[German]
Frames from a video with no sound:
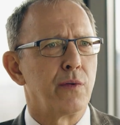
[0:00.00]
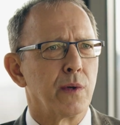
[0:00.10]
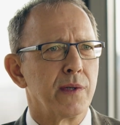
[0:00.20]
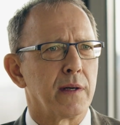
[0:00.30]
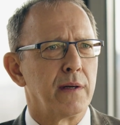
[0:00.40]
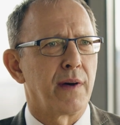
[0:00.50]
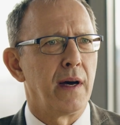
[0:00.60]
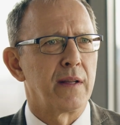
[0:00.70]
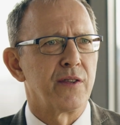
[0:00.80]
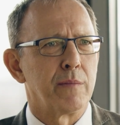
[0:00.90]
für unsere
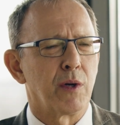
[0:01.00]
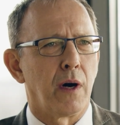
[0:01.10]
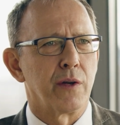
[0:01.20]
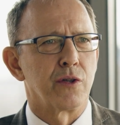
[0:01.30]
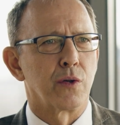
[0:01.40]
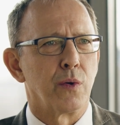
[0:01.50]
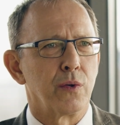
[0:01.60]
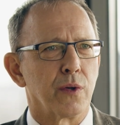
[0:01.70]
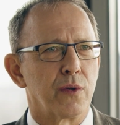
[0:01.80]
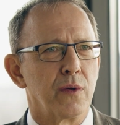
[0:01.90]
freiheitlich-demokratische
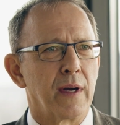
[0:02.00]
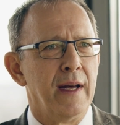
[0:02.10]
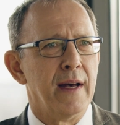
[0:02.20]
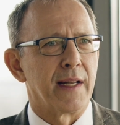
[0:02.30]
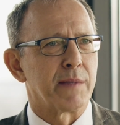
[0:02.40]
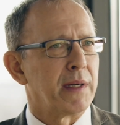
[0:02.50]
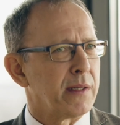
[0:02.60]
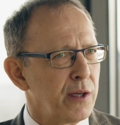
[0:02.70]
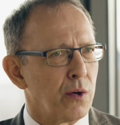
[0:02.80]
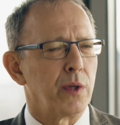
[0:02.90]
Grundordnung, dass man
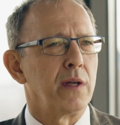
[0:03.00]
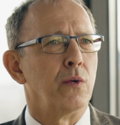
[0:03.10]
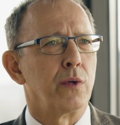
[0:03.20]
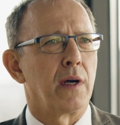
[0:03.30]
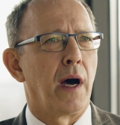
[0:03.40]
das nicht ohne Not